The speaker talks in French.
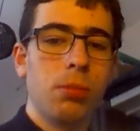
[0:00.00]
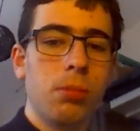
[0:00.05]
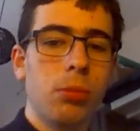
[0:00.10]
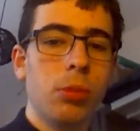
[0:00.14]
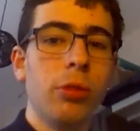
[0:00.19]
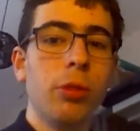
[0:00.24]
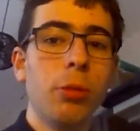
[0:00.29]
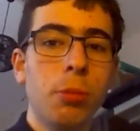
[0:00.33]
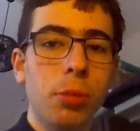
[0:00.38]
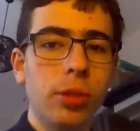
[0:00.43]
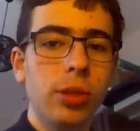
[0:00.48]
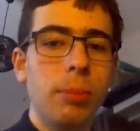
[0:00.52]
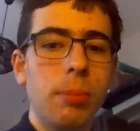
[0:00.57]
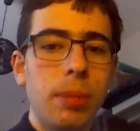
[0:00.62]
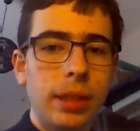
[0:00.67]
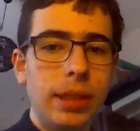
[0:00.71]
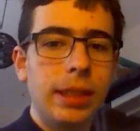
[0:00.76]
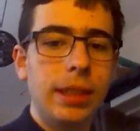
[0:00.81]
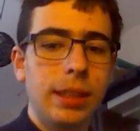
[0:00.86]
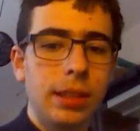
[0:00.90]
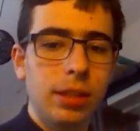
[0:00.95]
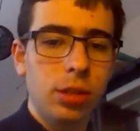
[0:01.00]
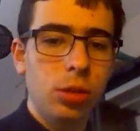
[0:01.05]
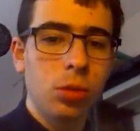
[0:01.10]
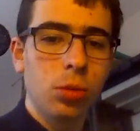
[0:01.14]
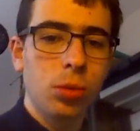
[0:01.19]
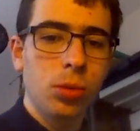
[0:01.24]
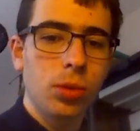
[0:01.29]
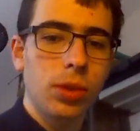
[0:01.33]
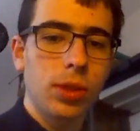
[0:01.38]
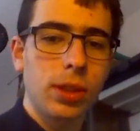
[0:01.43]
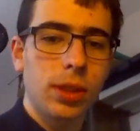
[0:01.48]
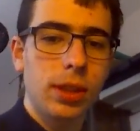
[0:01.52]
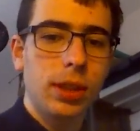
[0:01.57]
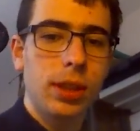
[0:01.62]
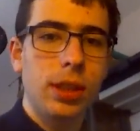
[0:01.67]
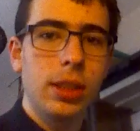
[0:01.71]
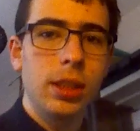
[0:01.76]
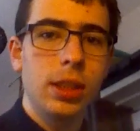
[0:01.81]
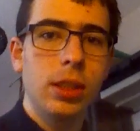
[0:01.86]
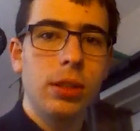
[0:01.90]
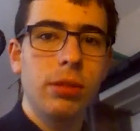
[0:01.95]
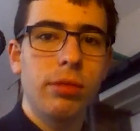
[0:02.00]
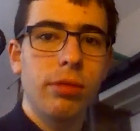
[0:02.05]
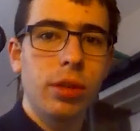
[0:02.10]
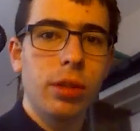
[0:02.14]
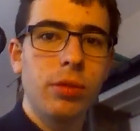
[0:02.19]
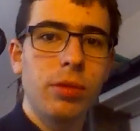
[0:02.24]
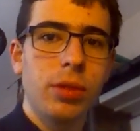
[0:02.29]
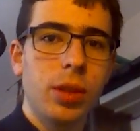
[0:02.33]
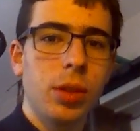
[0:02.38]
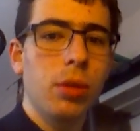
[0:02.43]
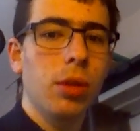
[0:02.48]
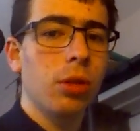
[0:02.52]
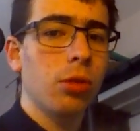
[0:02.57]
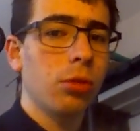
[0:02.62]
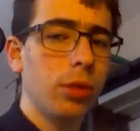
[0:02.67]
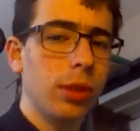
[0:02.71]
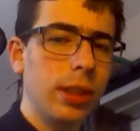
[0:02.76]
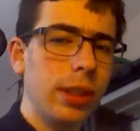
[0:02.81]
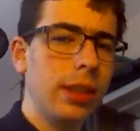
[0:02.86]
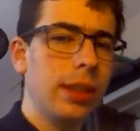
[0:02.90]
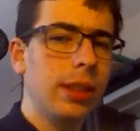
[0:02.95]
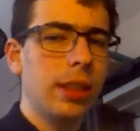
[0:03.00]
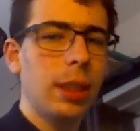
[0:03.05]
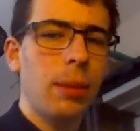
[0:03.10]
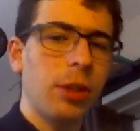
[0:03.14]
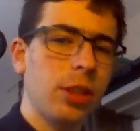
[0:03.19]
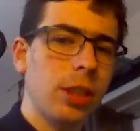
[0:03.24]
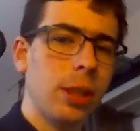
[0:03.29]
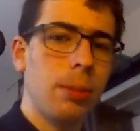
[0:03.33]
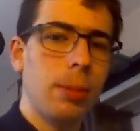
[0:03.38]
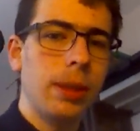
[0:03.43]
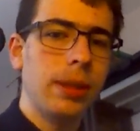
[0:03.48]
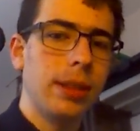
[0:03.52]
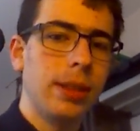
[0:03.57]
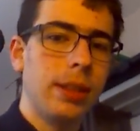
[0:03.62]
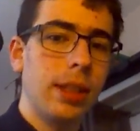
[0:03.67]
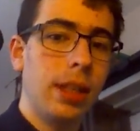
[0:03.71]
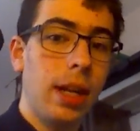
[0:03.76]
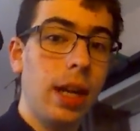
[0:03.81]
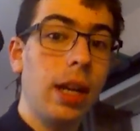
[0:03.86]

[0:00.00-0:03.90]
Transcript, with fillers: ne vous posez pas de questions si vous voyez une vidéo, que je vous l'ai dit, que ça marchait pas, etc.